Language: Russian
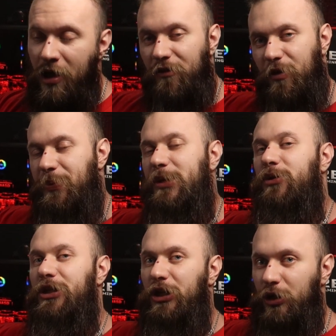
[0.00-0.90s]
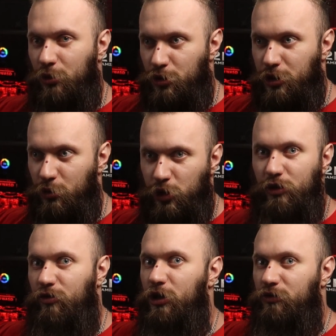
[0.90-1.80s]
в определенной игрушке
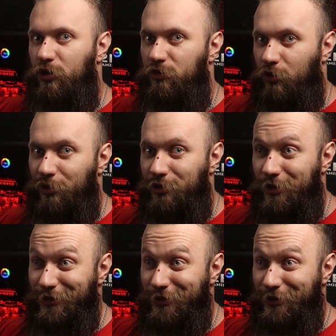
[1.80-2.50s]
уже вот-вот-вот.